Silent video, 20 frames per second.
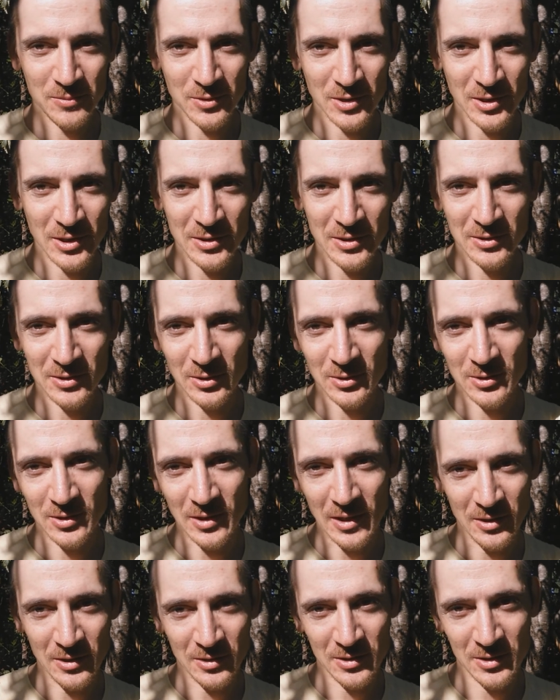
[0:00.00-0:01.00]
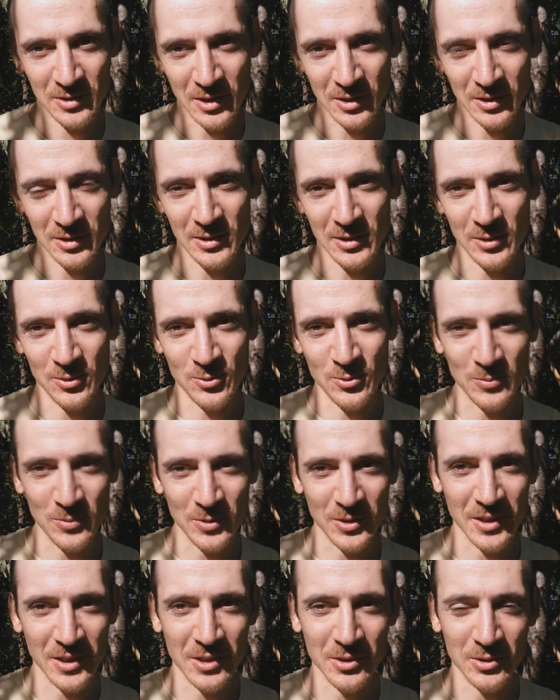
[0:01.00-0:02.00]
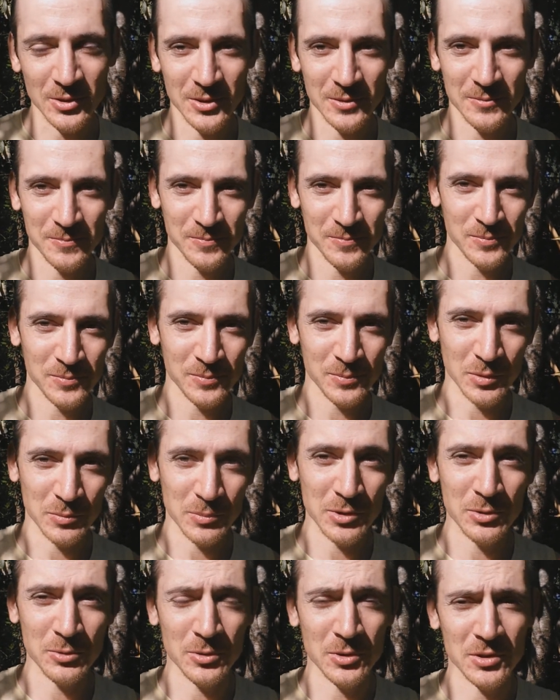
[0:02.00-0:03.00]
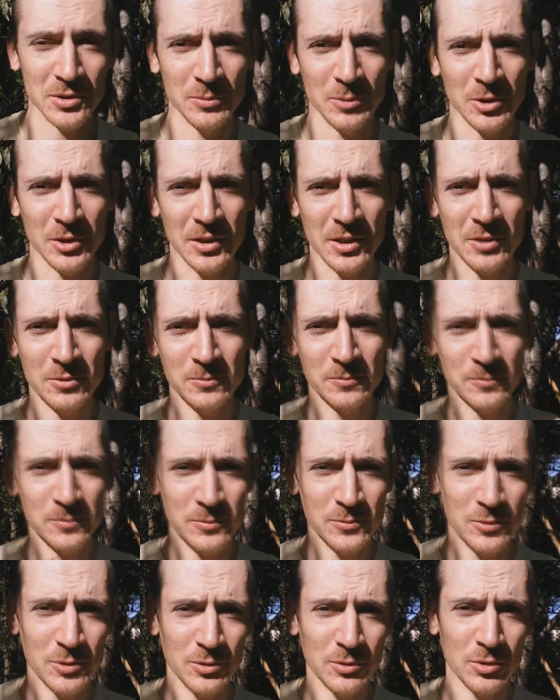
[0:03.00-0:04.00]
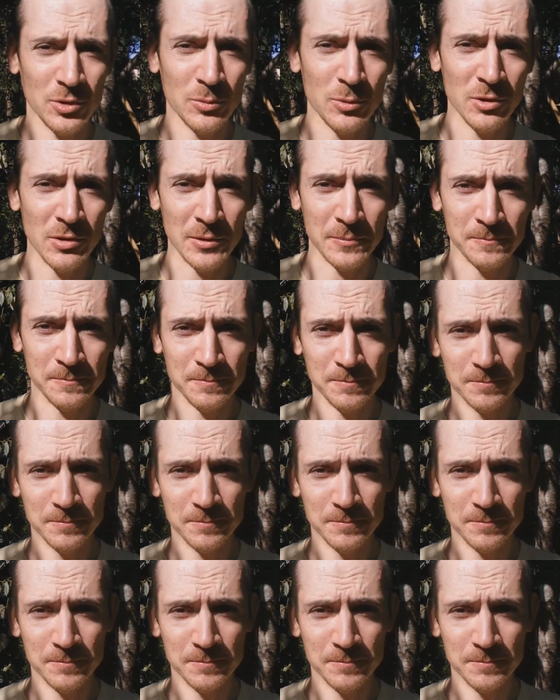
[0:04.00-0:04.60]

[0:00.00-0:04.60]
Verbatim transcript: делитесь в социальных сетях, если оно вам понравилось. Подписывайтесь на мой канал. Всего доброго!